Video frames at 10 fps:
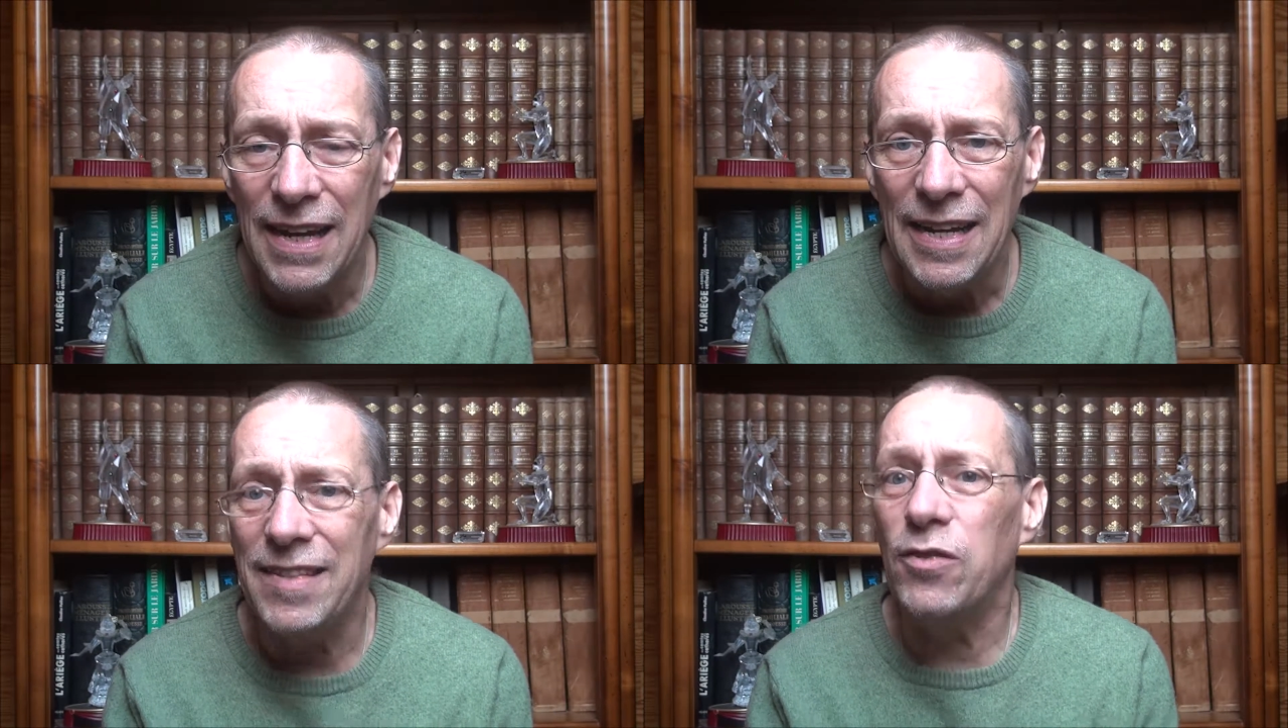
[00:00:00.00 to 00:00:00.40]

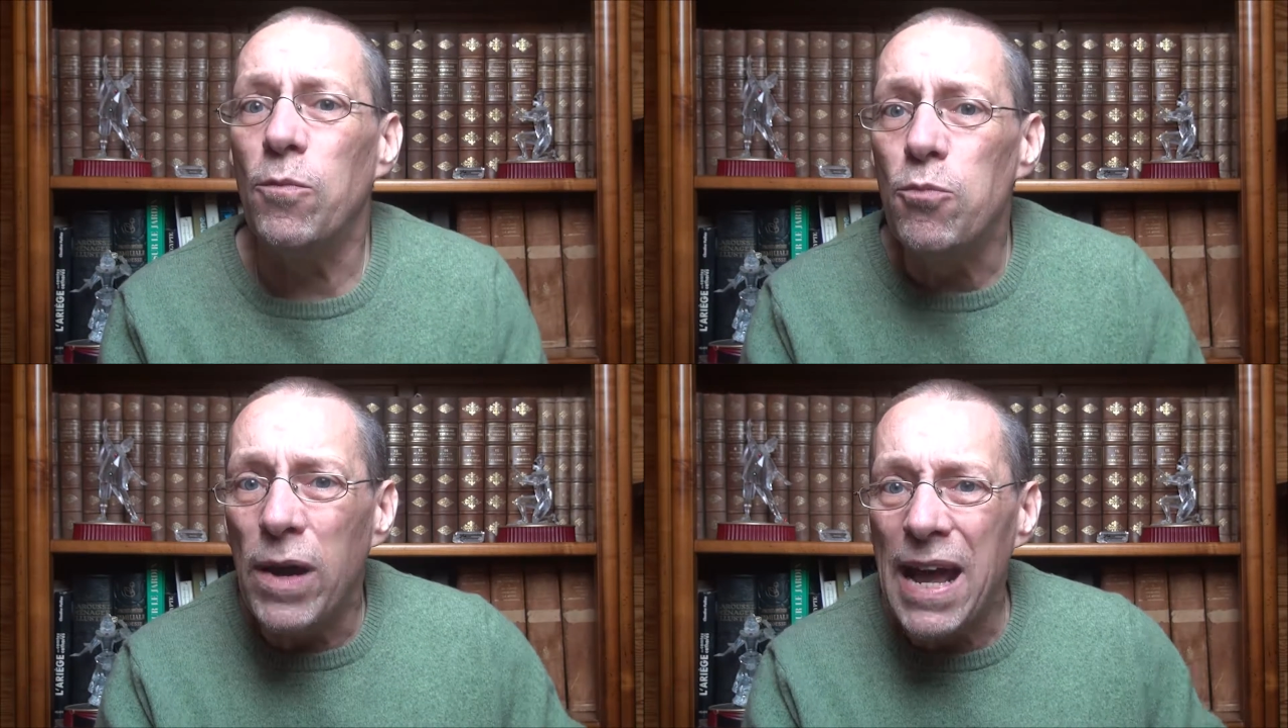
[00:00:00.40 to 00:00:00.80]
C'est ce
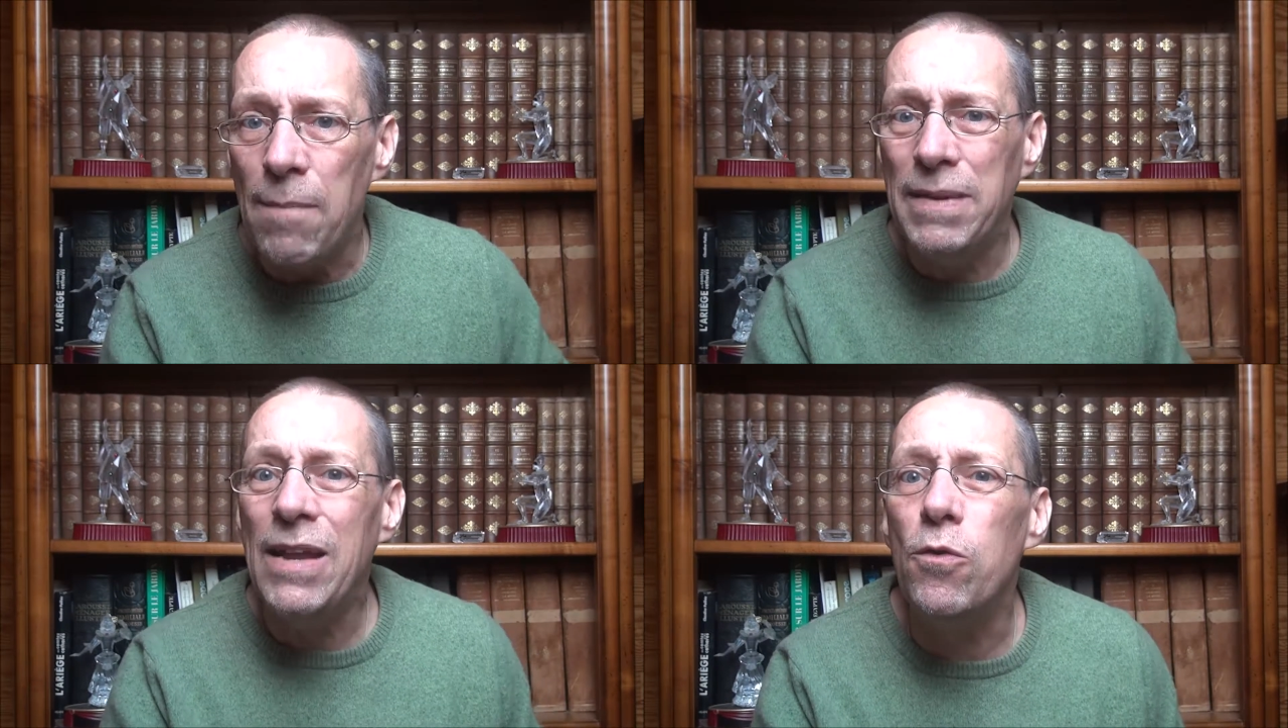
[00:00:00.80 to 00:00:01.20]
qu'on pourrait
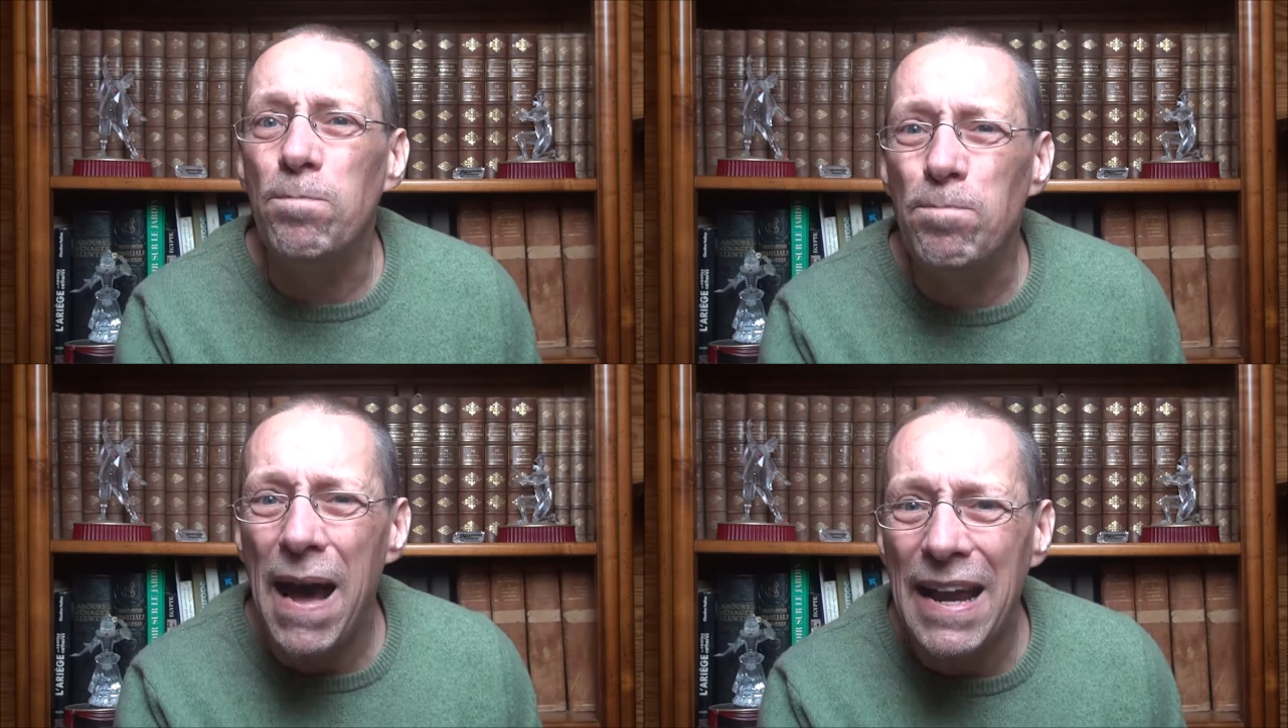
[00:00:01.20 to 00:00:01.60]
appeler le
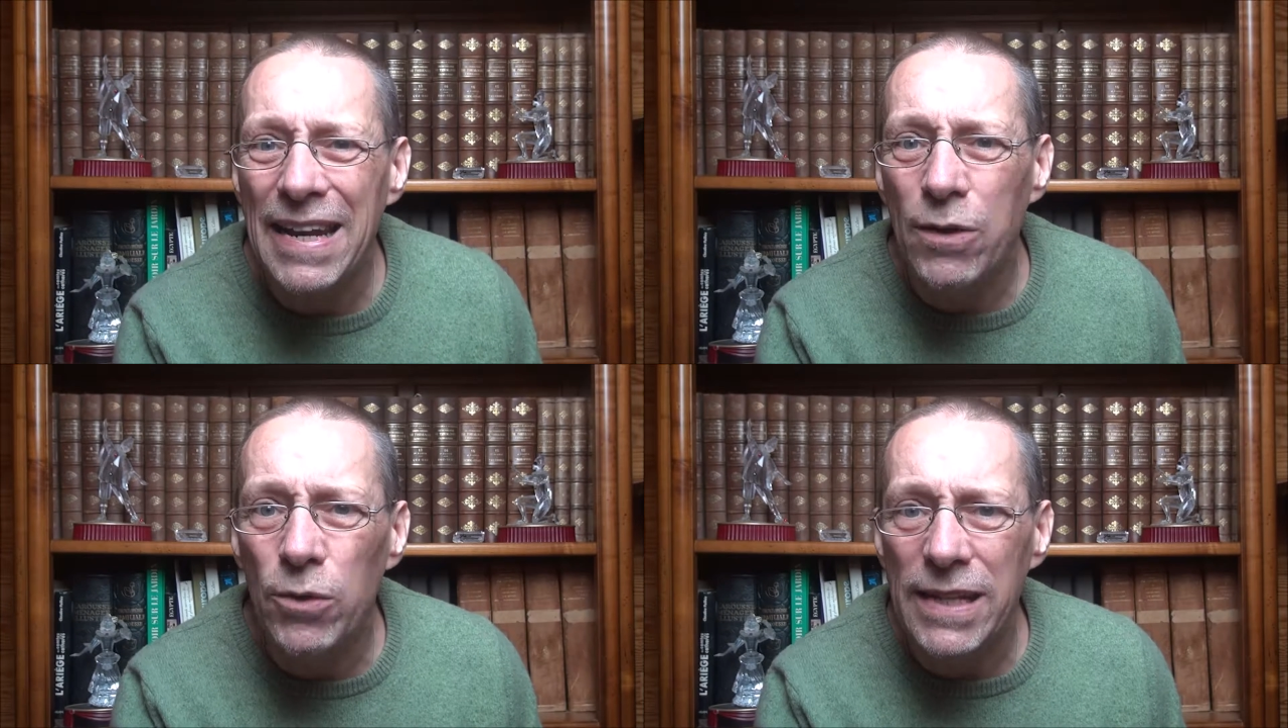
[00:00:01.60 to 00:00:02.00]

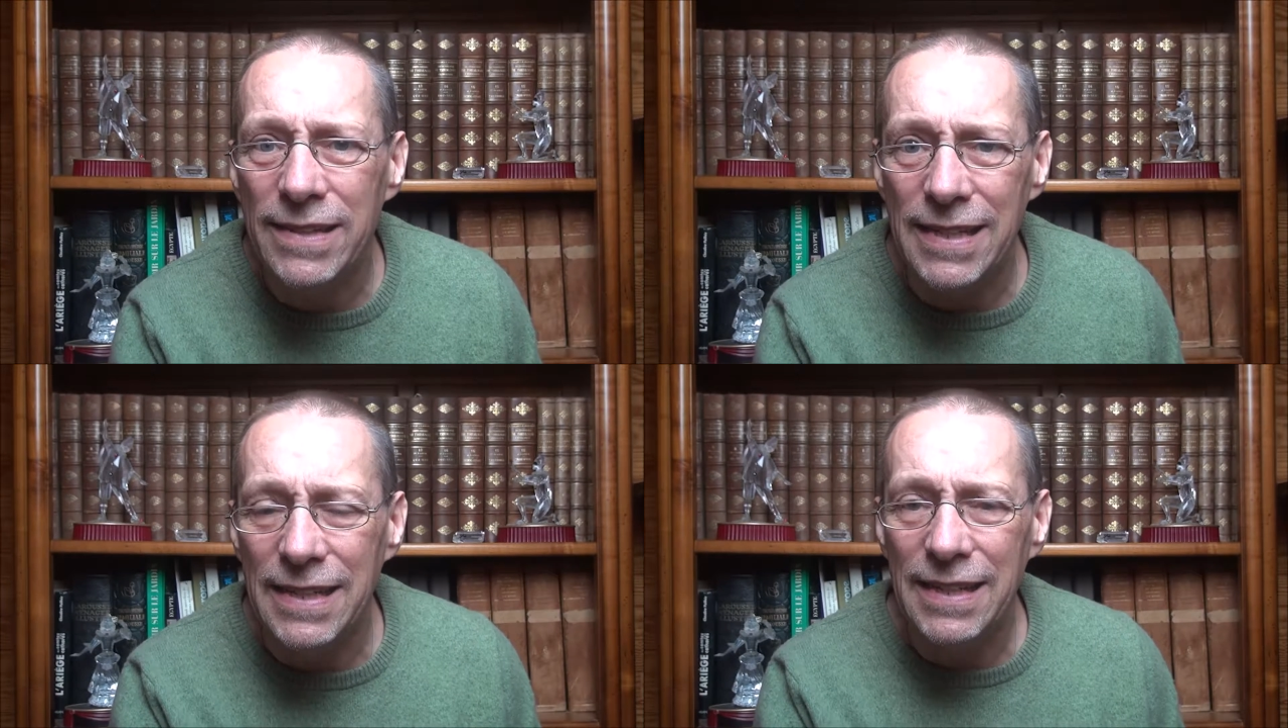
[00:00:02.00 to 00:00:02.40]

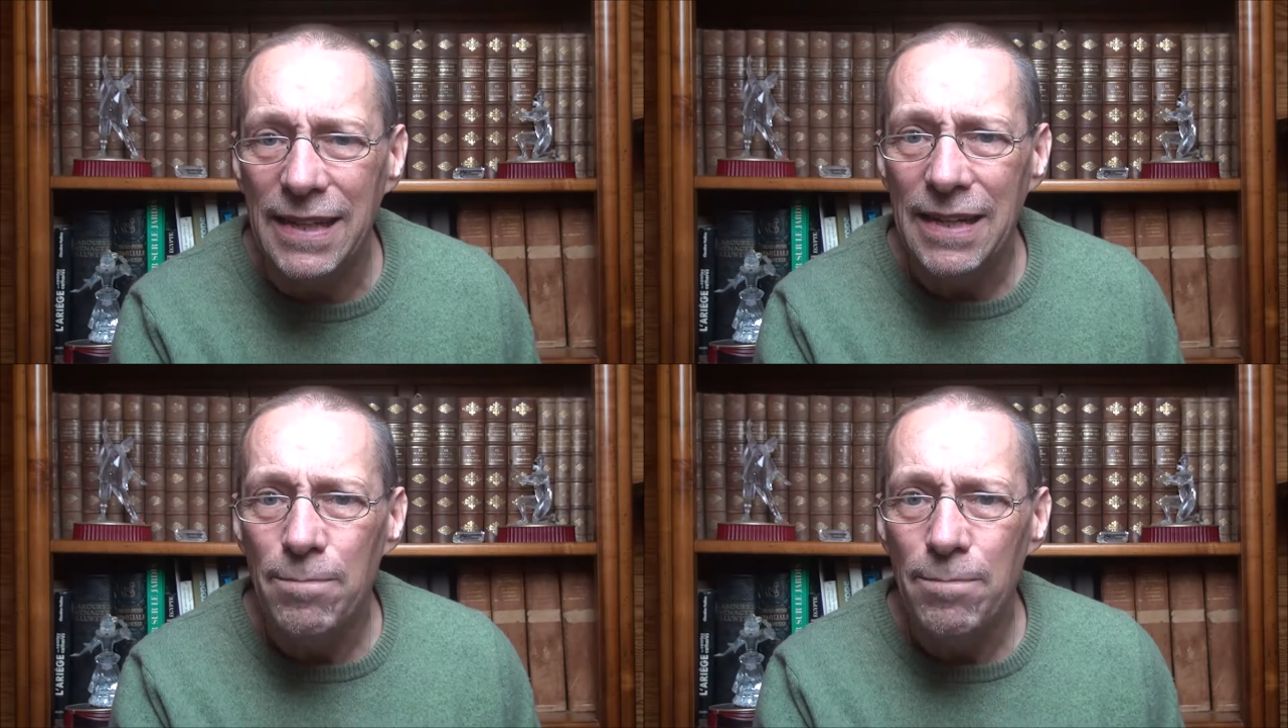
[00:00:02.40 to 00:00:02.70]
paléolithique.